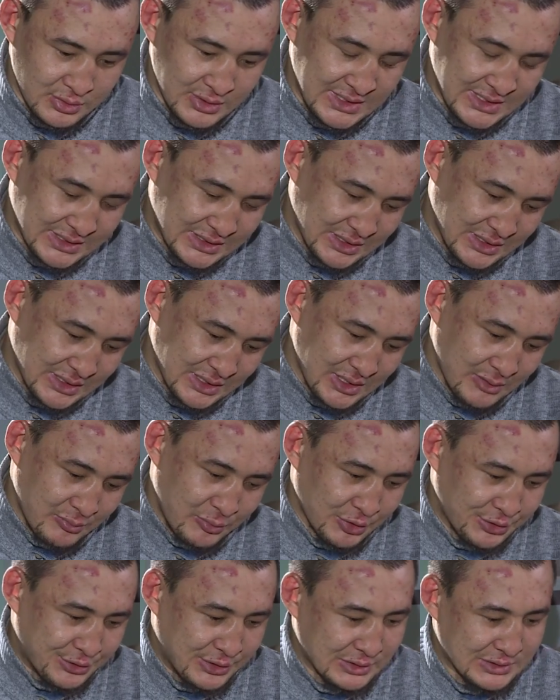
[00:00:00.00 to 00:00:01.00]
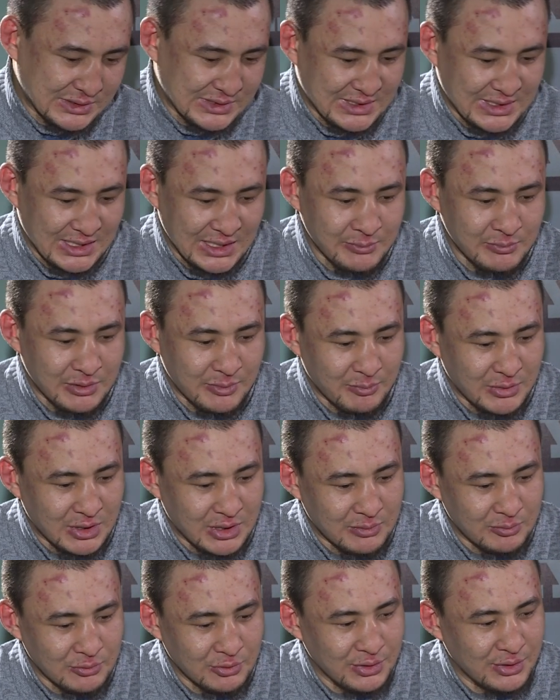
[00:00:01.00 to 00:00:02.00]
Я тогда работал с Каримом
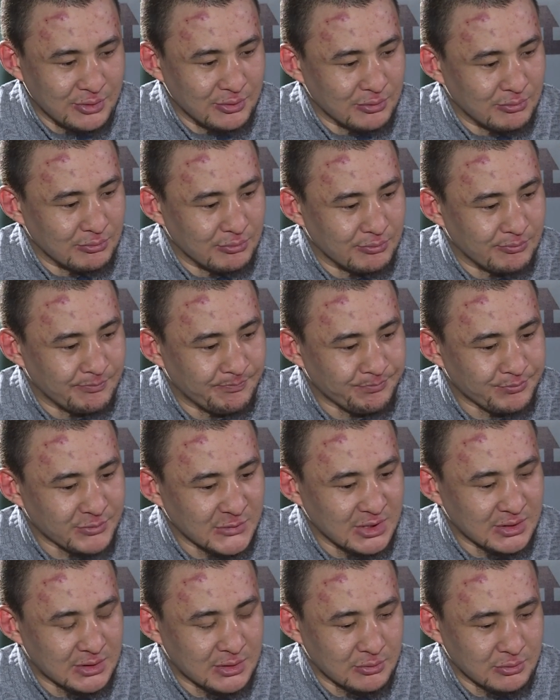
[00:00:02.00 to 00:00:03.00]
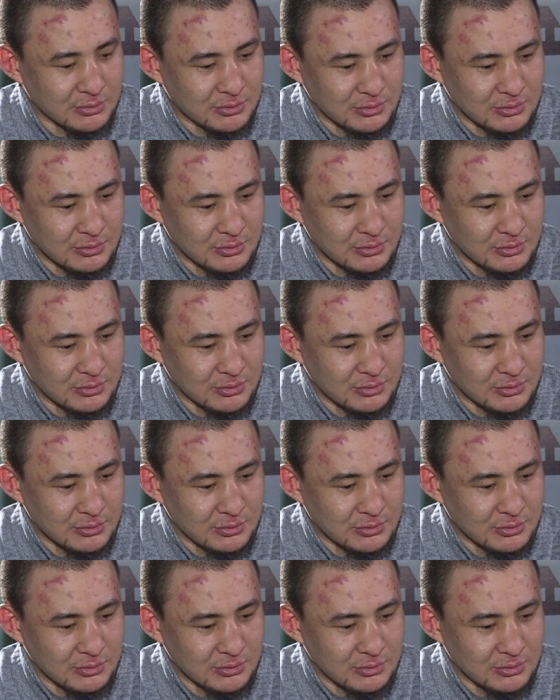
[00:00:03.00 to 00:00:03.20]
Махмудовым. Это вот